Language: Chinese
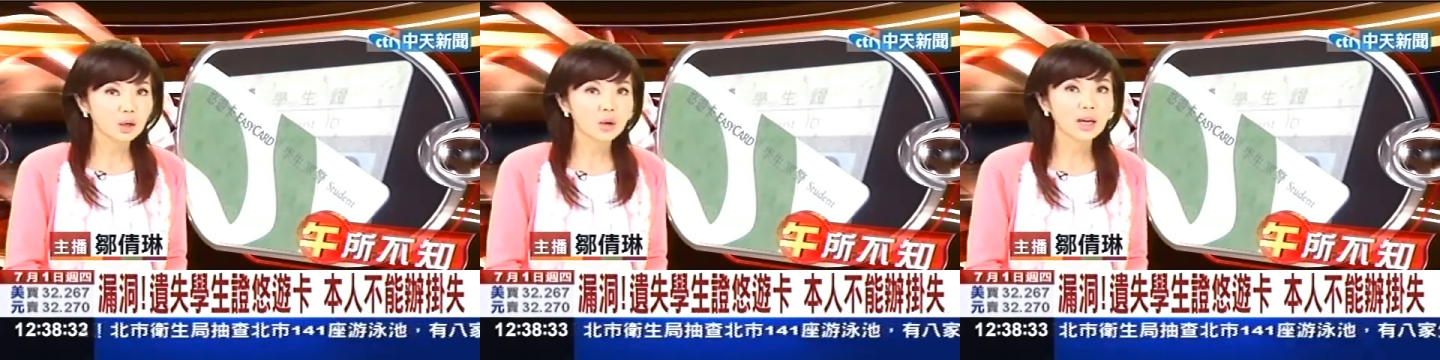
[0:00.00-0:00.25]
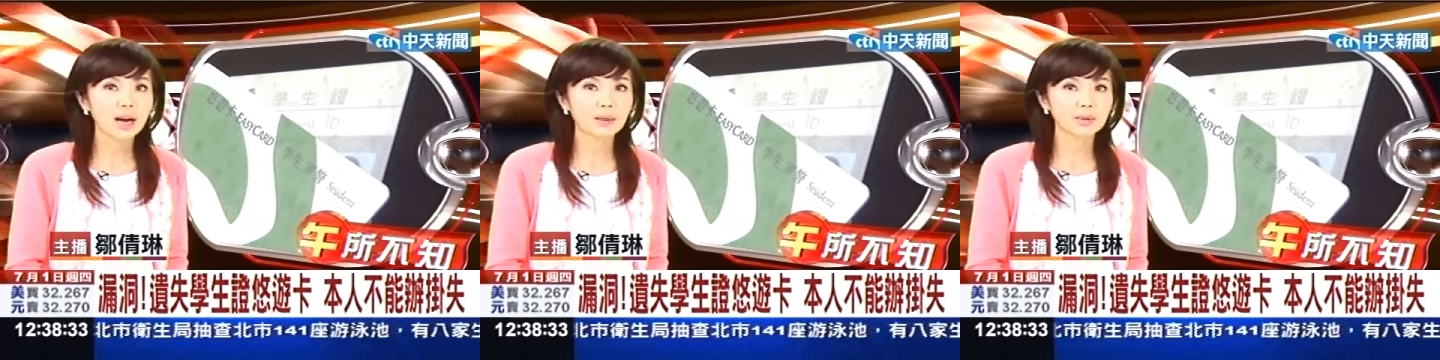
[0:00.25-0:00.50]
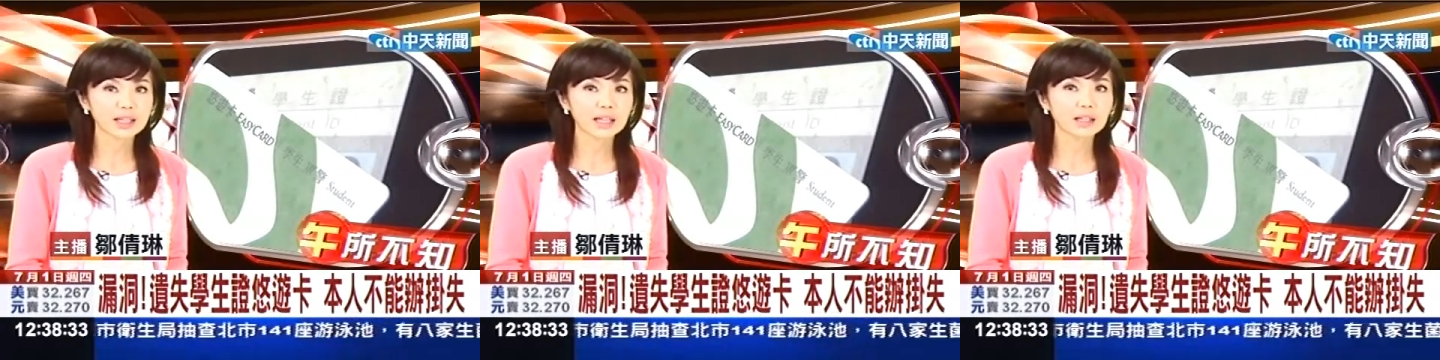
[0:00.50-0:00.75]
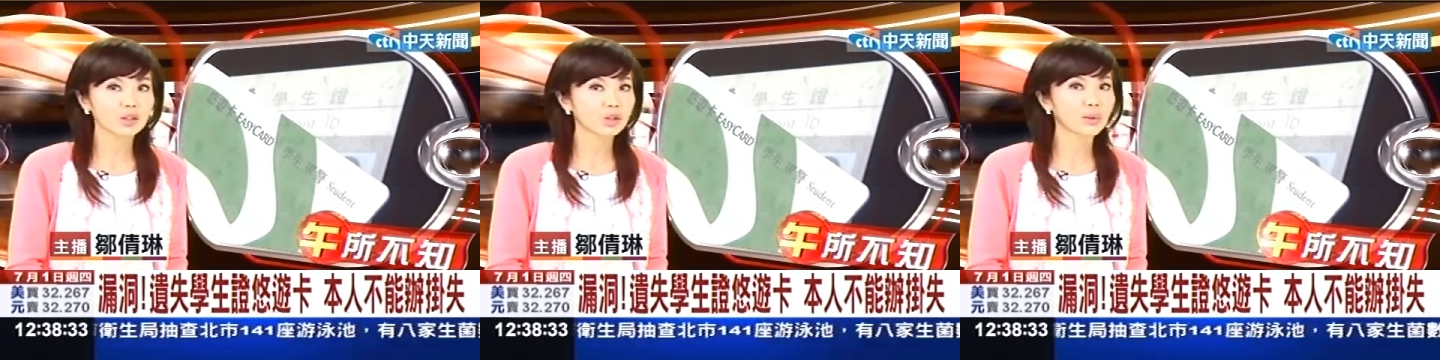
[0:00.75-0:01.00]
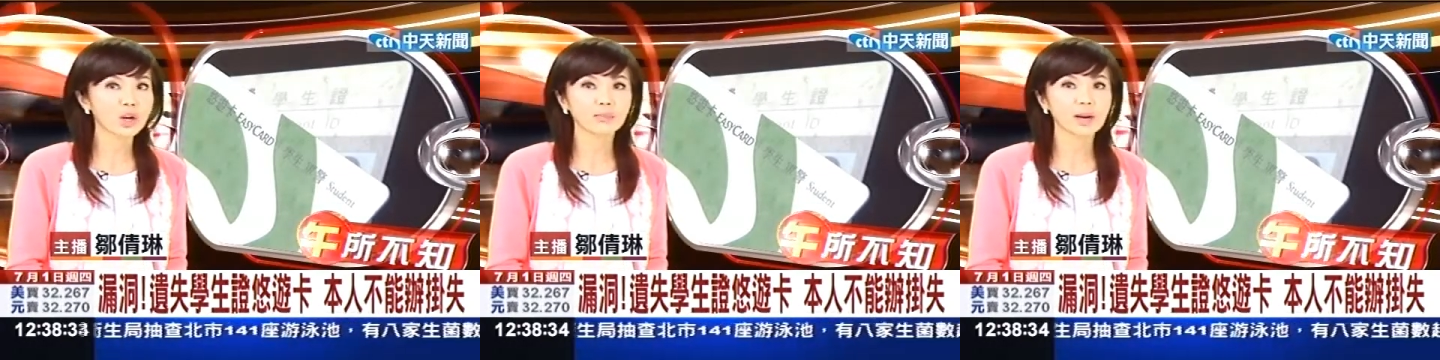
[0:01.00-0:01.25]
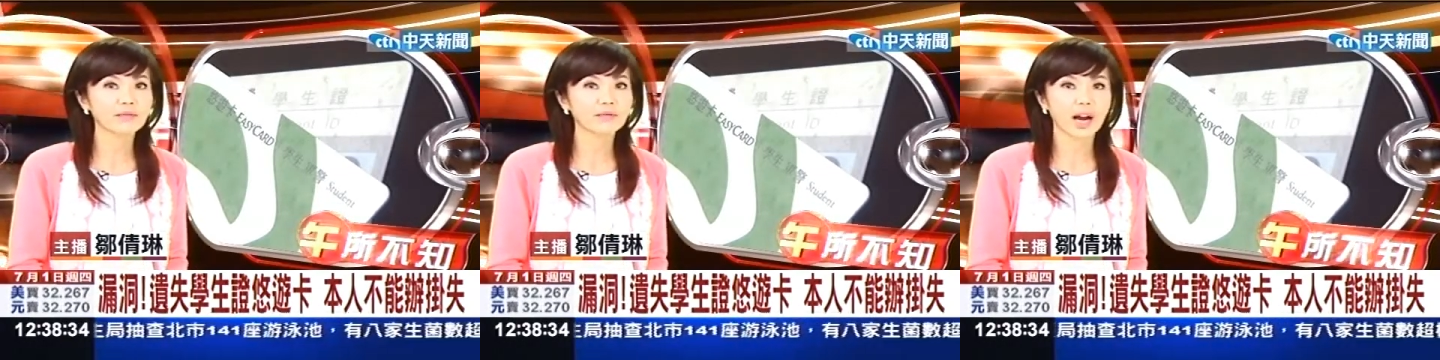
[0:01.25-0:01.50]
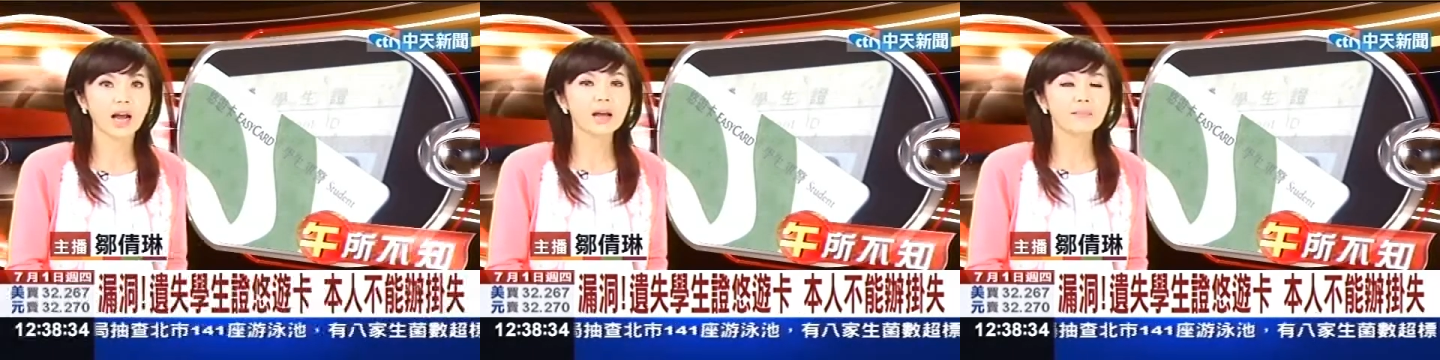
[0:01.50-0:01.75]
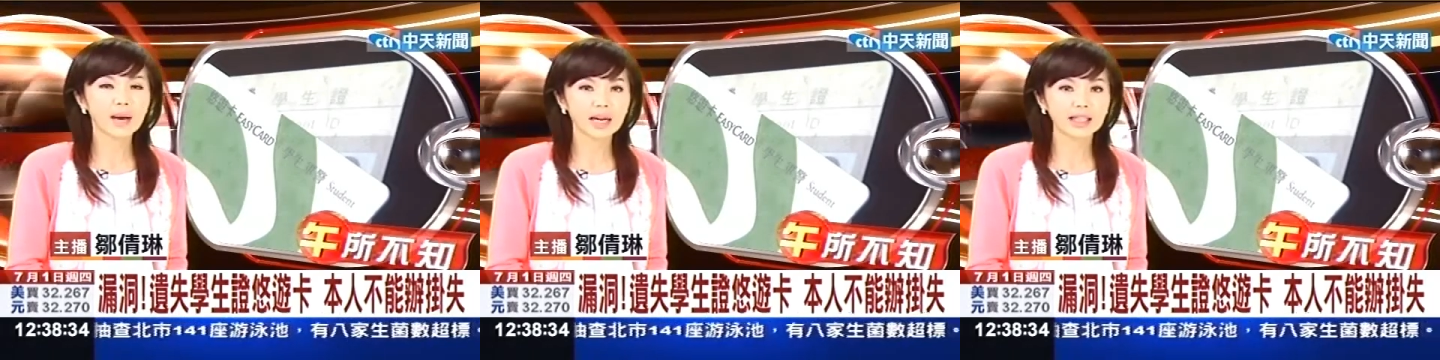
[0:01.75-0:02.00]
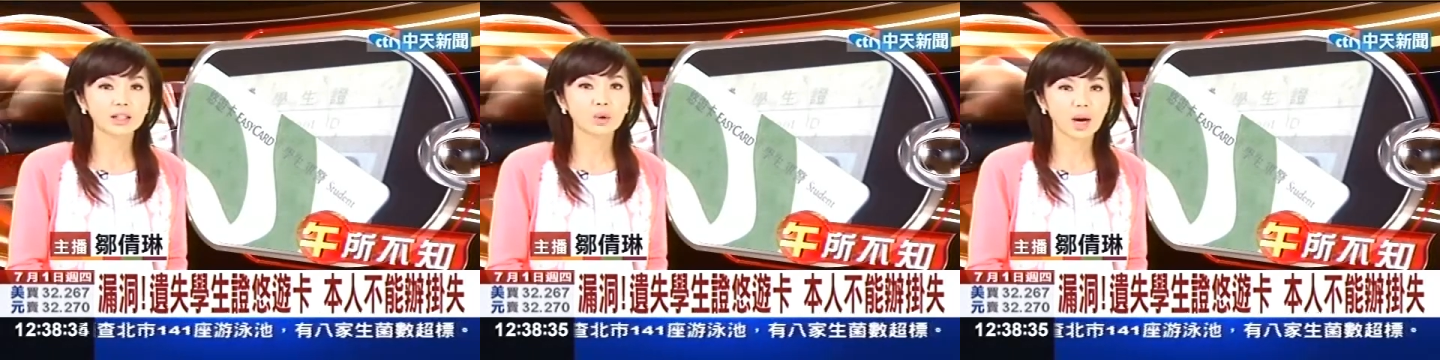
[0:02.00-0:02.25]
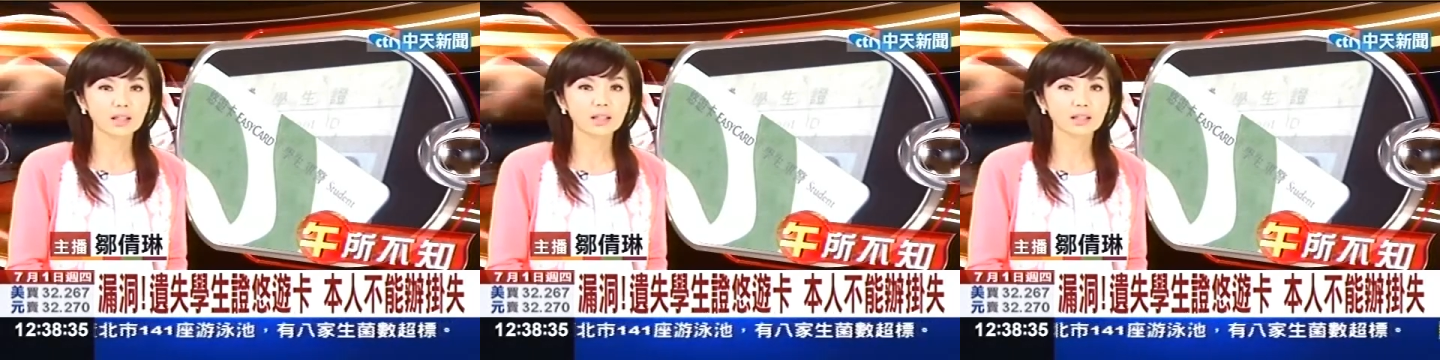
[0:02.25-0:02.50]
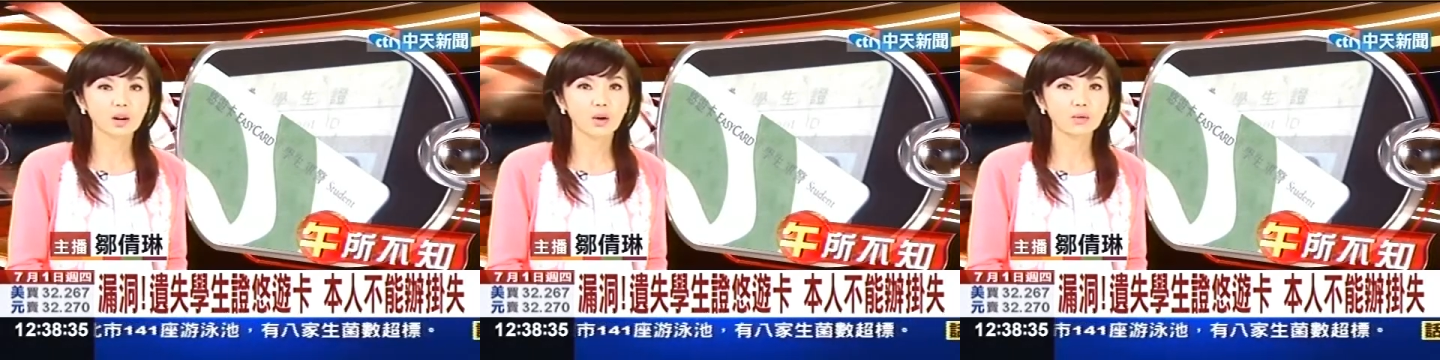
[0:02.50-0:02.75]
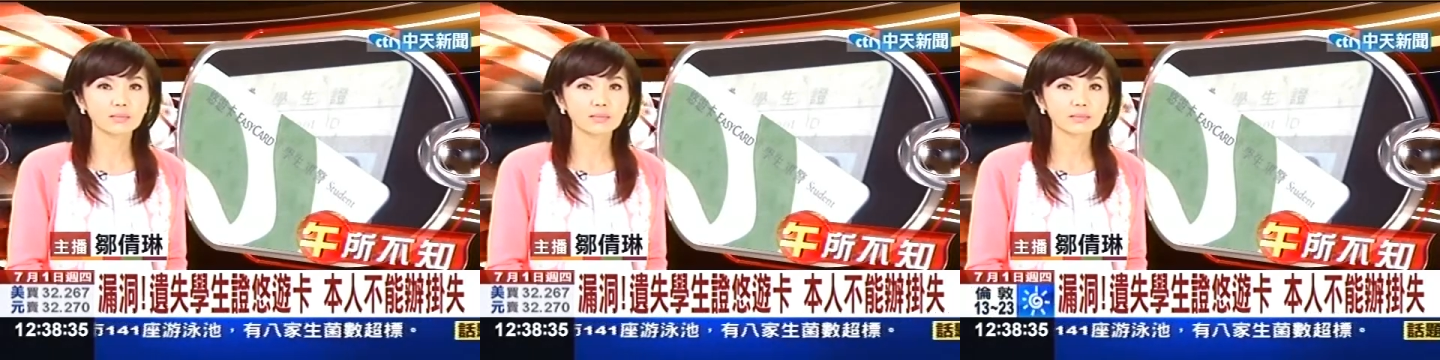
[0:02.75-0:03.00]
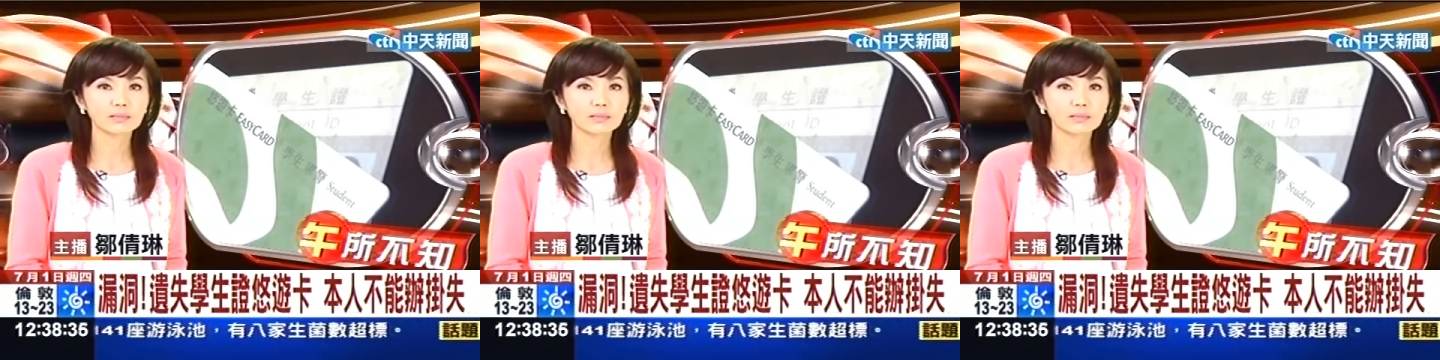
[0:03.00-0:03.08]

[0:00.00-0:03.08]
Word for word: 悠游卡不见了就没有办法办理挂失喽。